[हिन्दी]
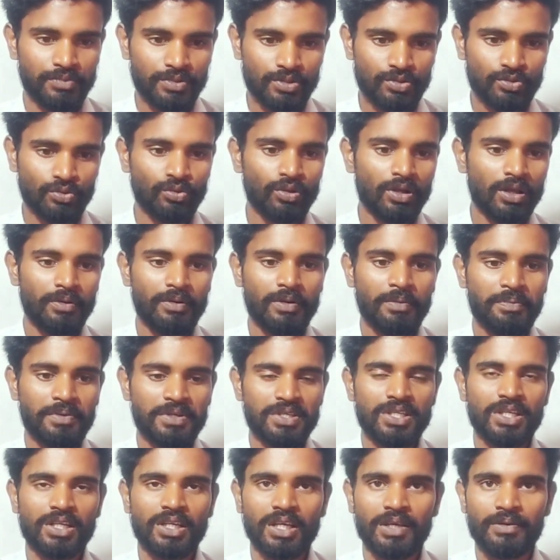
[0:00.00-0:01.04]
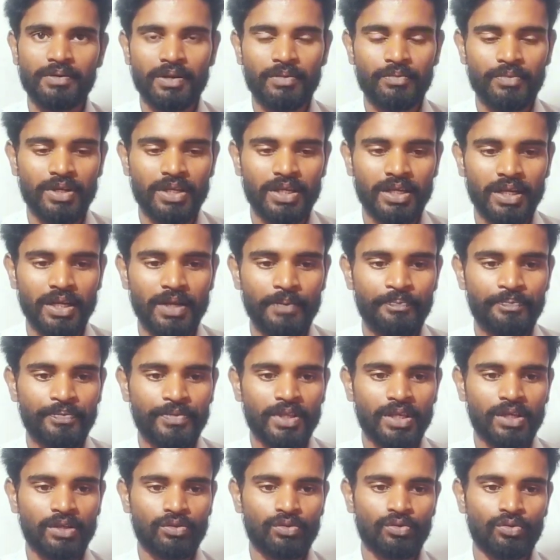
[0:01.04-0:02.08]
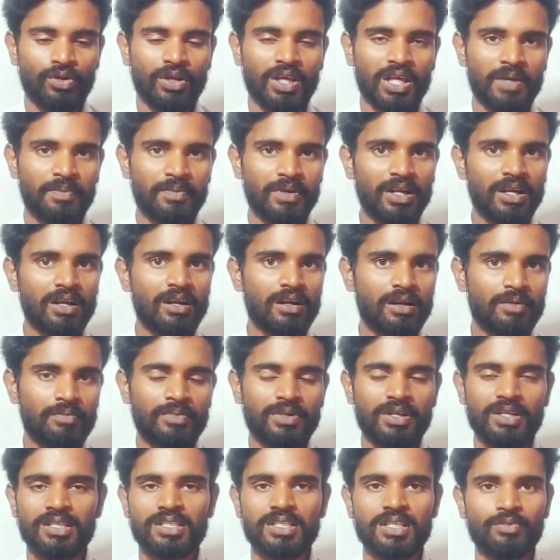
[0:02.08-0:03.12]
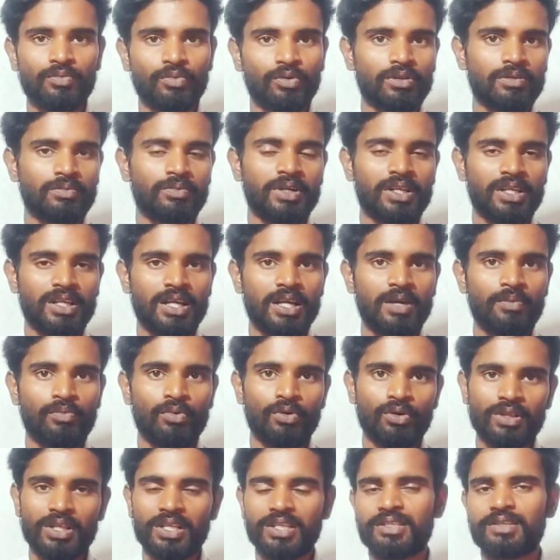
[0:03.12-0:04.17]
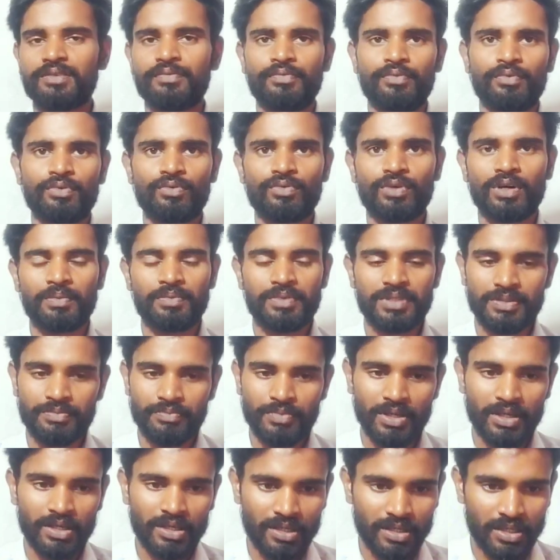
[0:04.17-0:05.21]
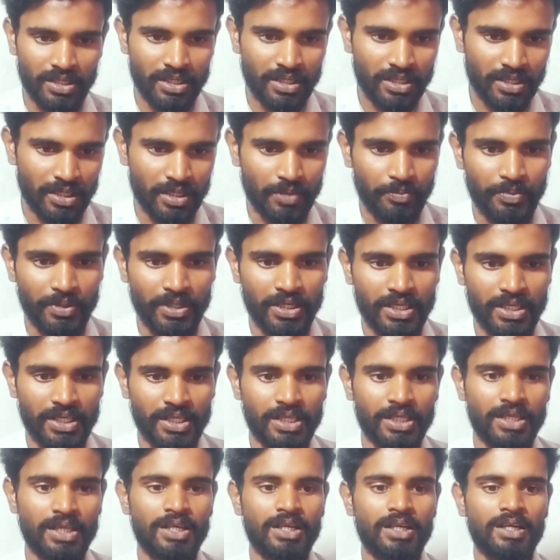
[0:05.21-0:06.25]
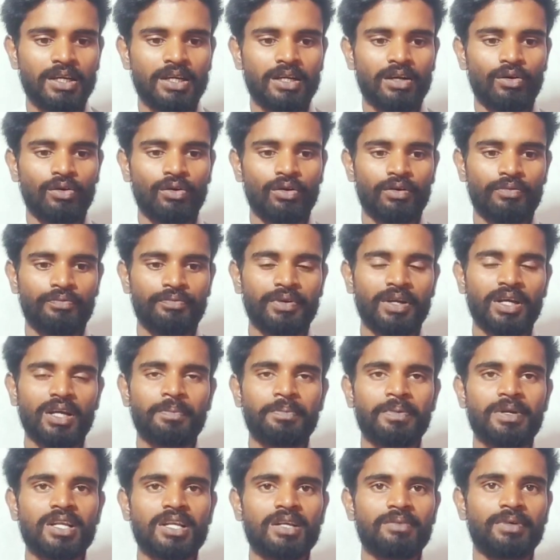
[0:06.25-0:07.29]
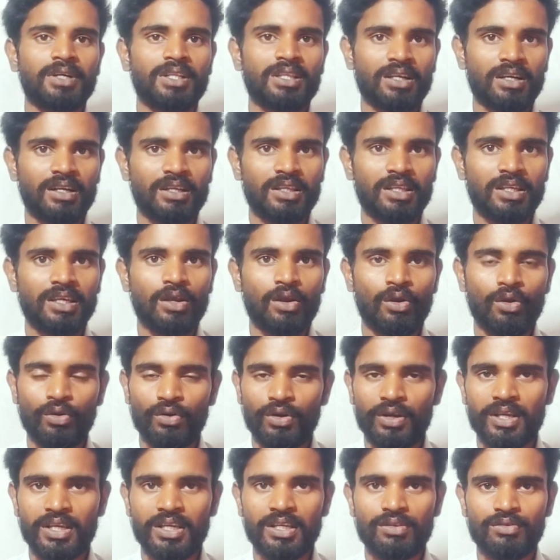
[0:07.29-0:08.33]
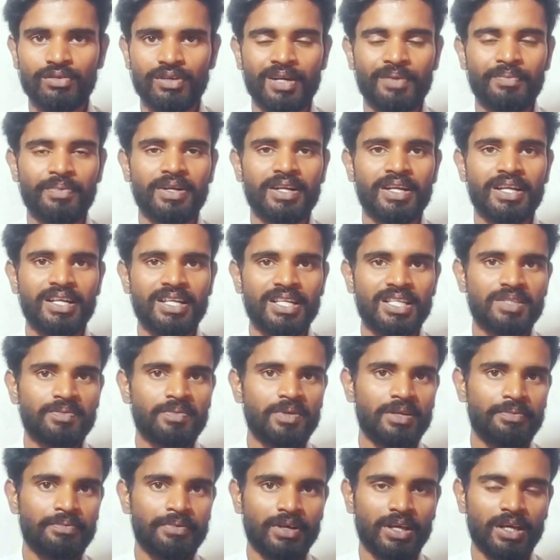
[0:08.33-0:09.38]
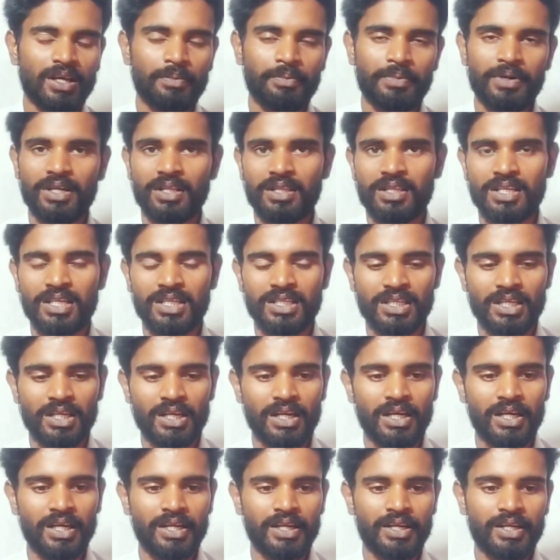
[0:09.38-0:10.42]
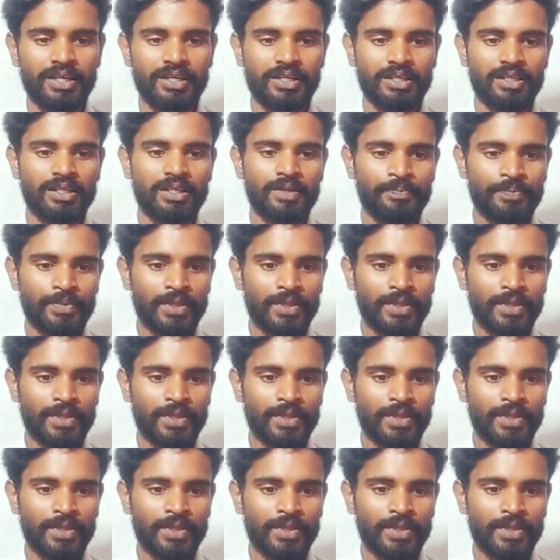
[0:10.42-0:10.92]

सोलह मेगा पिक्सल का कैमरा मिलेगा तो कैमरा का कॉम्बिनेशन बहुत बढ़िया है बहुत अच्छी फोटो आप इसमें क्लिक कर पाएंगे और फिंगरप्रिंट की बात करते हैं लॉक की तो यहाँ पर इन डिस्प्ले फिंगरप्रिंट दिया जा रहा है एंड